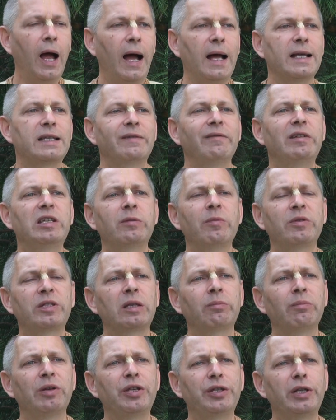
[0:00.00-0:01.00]
А зависимость
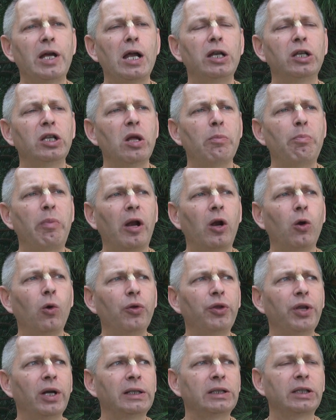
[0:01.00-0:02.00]
от материальной
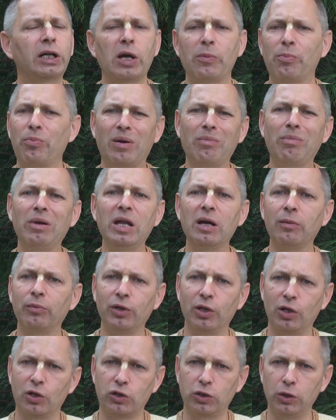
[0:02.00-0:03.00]
природы, она такая
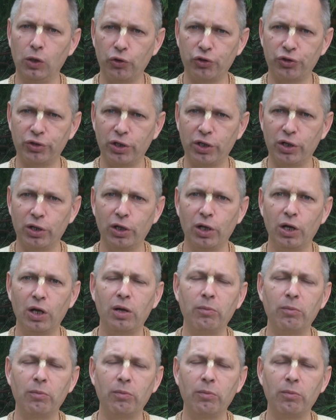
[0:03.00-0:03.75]
проблемная, сложная.